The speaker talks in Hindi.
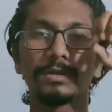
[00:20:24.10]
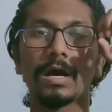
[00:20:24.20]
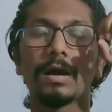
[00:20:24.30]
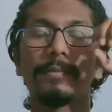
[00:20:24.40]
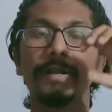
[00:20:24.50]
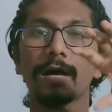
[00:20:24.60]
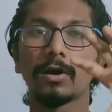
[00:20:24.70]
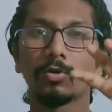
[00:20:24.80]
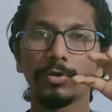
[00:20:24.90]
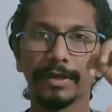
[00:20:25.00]
हमारी
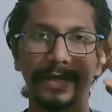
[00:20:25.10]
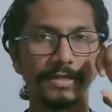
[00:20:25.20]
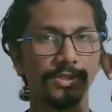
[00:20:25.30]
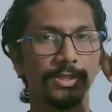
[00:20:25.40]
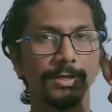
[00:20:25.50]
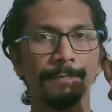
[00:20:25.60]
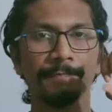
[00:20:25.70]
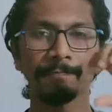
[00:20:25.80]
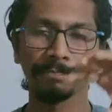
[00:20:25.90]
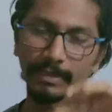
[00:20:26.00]
आंखों ने कैच किया
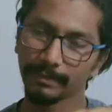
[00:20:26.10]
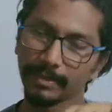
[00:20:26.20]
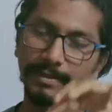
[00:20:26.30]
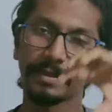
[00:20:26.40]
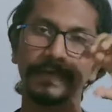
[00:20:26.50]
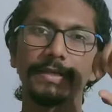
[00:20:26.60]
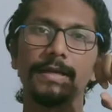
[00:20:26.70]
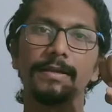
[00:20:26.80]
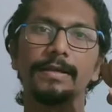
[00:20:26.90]
हमारे रटेना ने